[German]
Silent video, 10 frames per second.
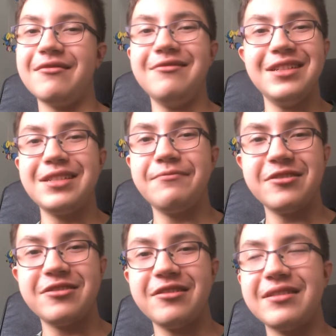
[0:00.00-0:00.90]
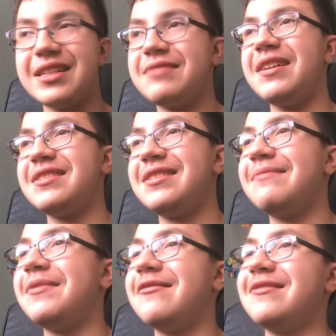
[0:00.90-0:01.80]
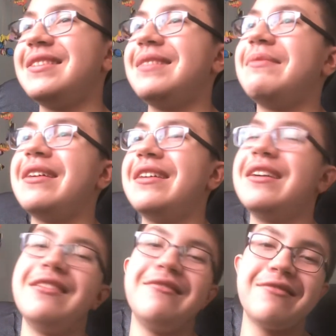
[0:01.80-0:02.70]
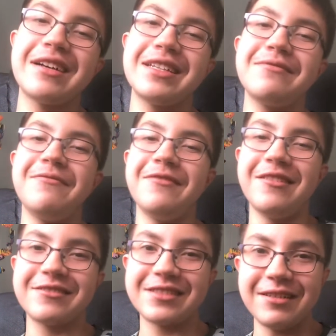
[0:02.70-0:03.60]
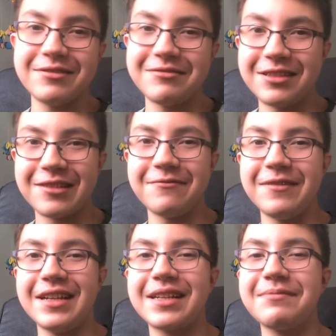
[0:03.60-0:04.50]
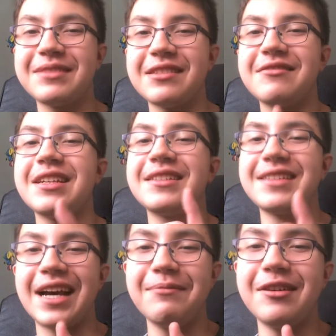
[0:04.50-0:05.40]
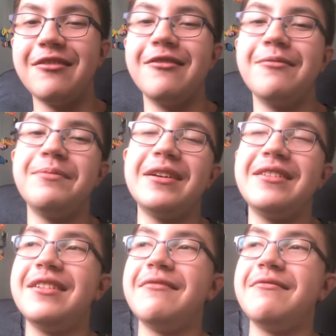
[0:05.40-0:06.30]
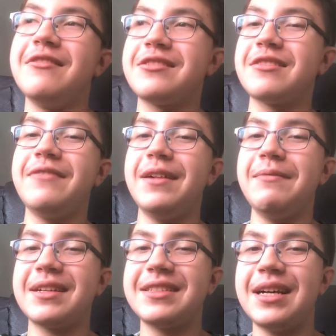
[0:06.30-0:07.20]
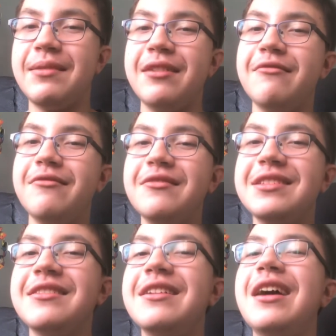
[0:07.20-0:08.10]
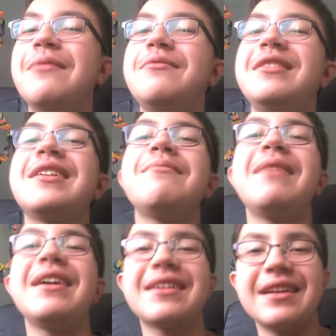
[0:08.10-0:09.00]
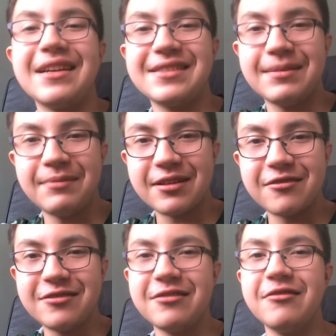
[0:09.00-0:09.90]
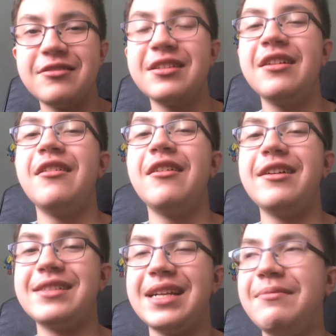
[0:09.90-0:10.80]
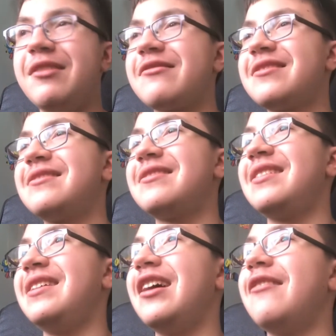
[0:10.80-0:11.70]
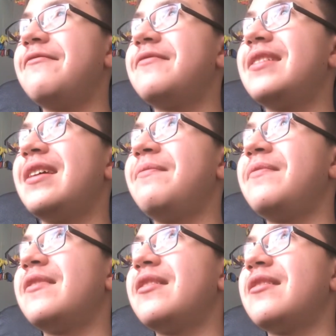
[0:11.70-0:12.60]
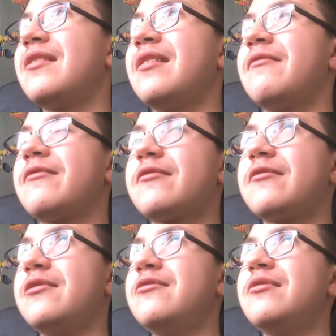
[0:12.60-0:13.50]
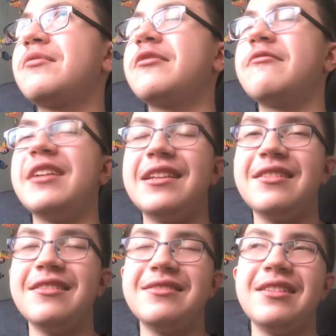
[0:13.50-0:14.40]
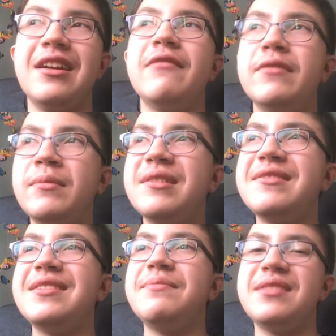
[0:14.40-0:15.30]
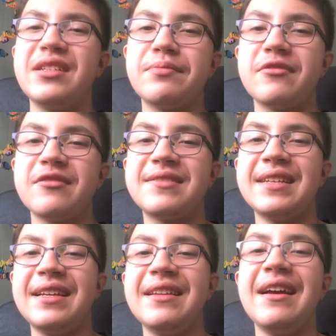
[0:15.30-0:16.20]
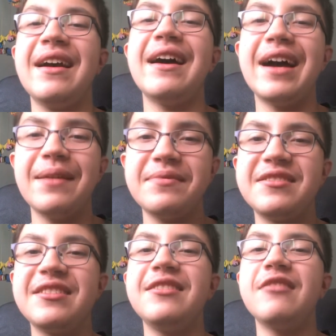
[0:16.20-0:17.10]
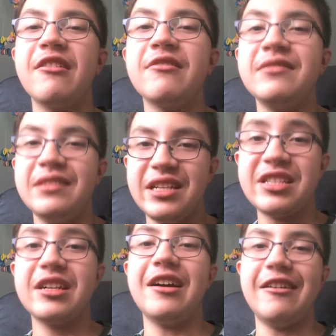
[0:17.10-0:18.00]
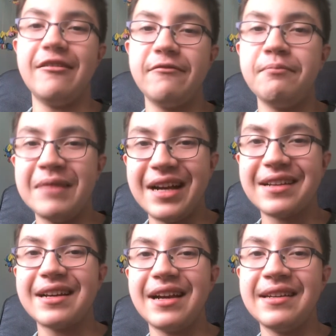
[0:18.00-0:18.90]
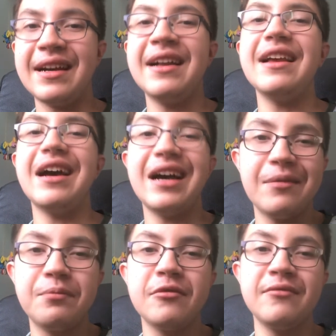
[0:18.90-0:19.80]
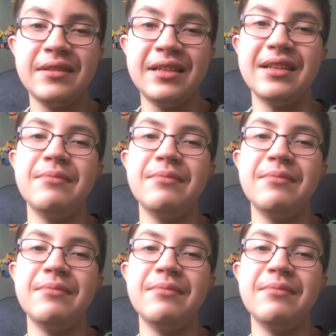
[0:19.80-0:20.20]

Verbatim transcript: Und ich wünsche, das war's hier bei uns hier bei Lukas Vlogs. Habe es dir gefallen. Da gibt es natürlich einen Daumen nach oben. Wenn euch gefallen macht, Daumen nach unten. Abonniere meinen Kanal, ist immer kostenlos ich habe auch gesehen auf, ähm, auf YouTube Creators, 75% haben sie noch nicht auf meinen Kanal abonniert.